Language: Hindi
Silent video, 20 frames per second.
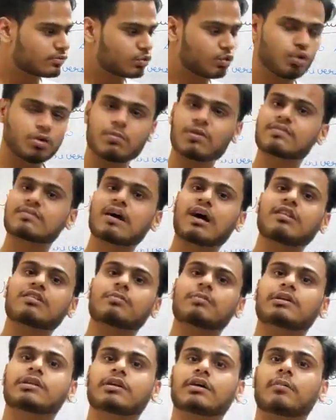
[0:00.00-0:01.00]
स्कूल में
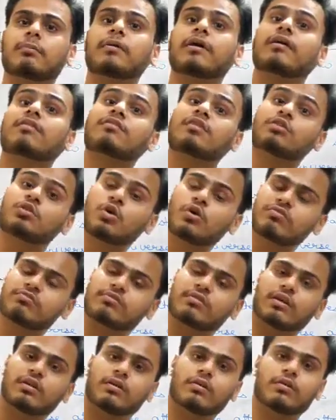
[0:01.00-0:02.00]
साथ में थे अब बड़े अच्छे
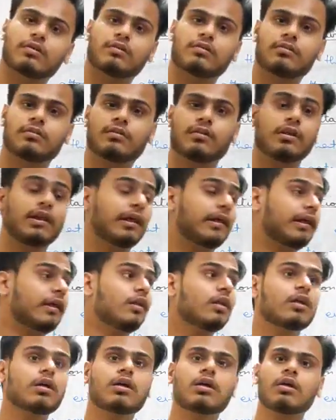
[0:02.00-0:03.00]
दोस्त थे
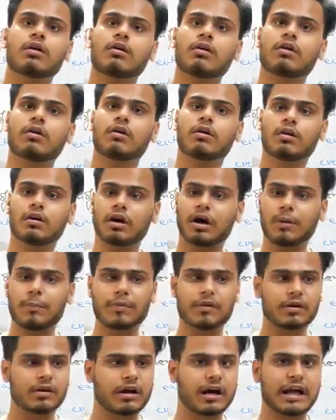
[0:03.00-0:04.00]
लेकिन
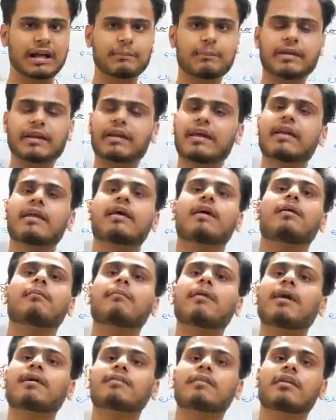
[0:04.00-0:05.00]
अब घर पे रह रहे
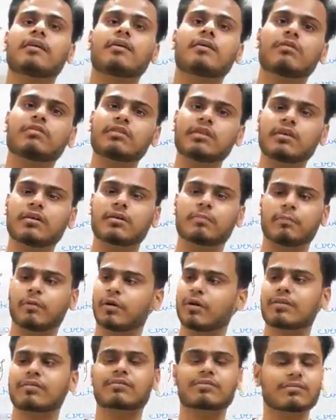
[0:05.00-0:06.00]
हैं बात नहीं होती और
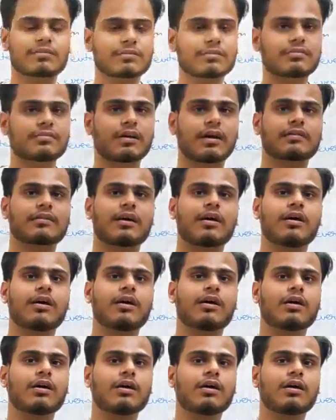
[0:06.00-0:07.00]
फोर्स ज़्यादा
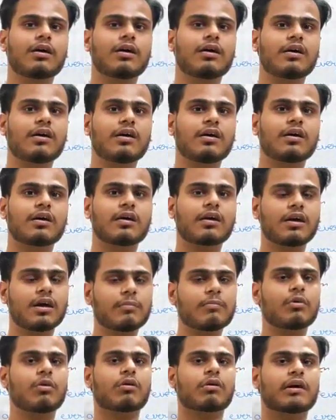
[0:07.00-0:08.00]

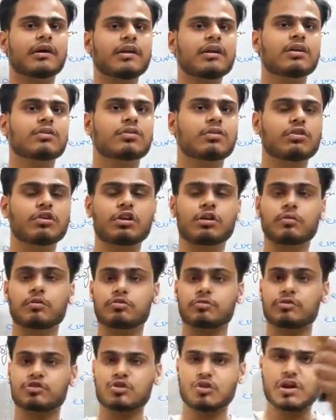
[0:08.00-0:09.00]
कम हो गई ना दोनों के
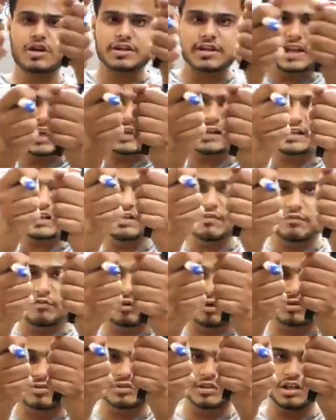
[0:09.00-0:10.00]
बीच में जो अट्रैक्टिव
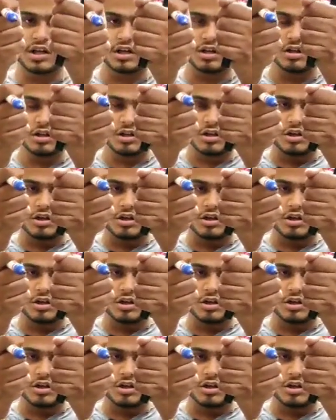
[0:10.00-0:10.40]
फोर्स थी ना